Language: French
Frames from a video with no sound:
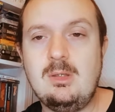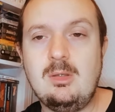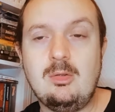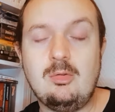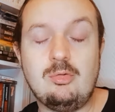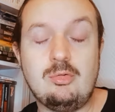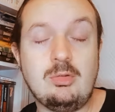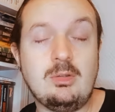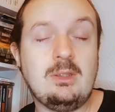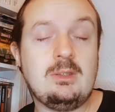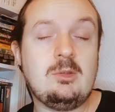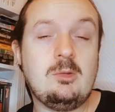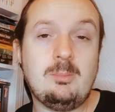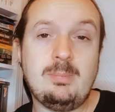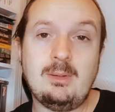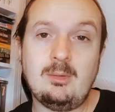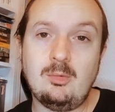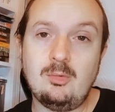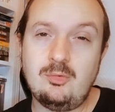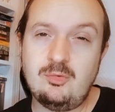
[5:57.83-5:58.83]
Je
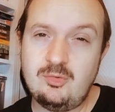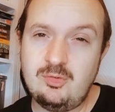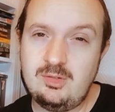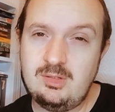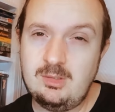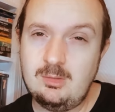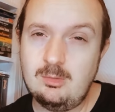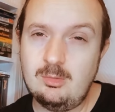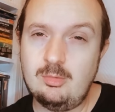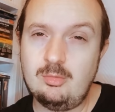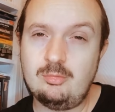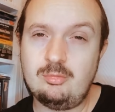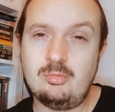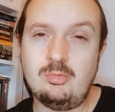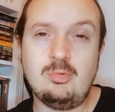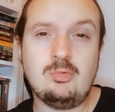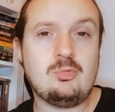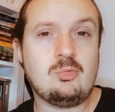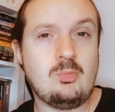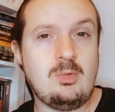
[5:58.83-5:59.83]
récupère aussi le
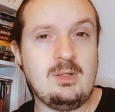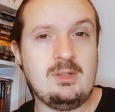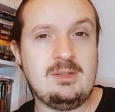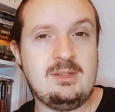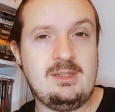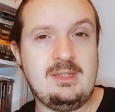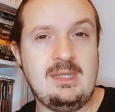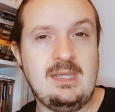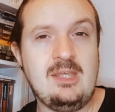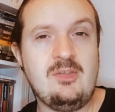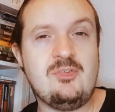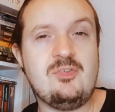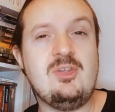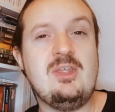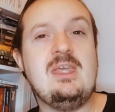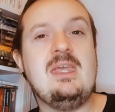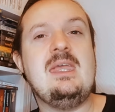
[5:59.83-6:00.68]
jeu 3DS